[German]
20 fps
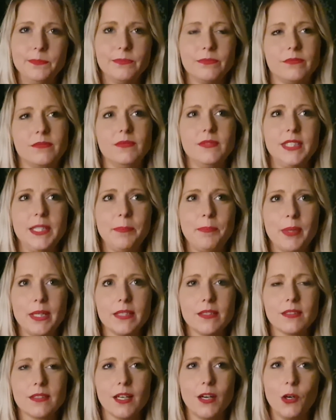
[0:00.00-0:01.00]
die
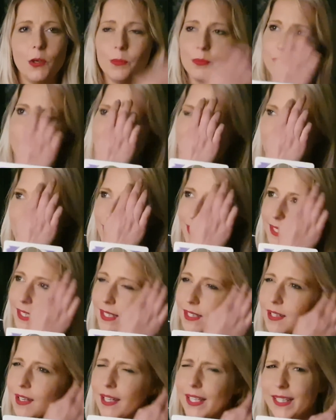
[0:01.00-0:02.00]
beste
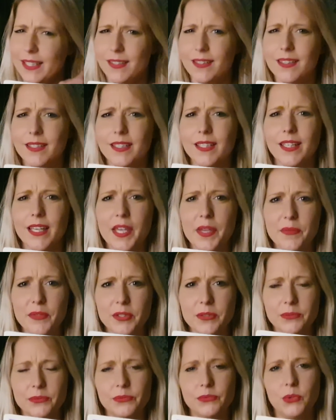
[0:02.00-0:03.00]
Hauptenergie eigentlich
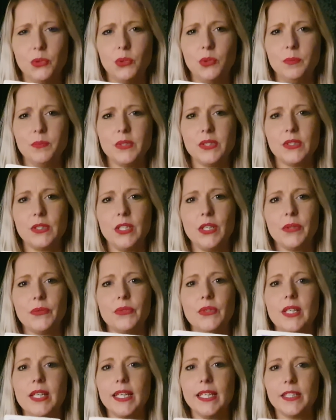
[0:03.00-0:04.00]
ever, worum es hier
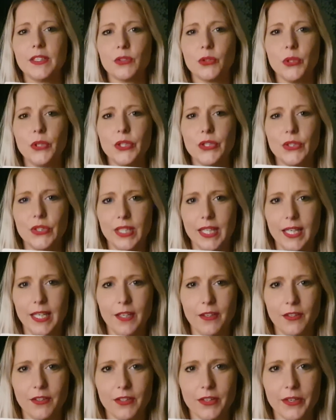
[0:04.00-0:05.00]
vielleicht heute
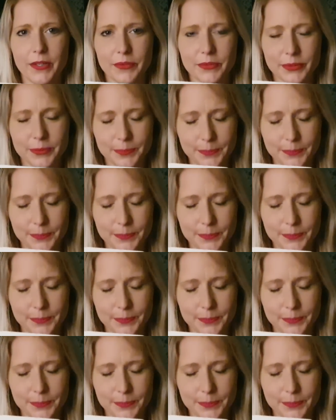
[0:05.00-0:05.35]
gehen darf.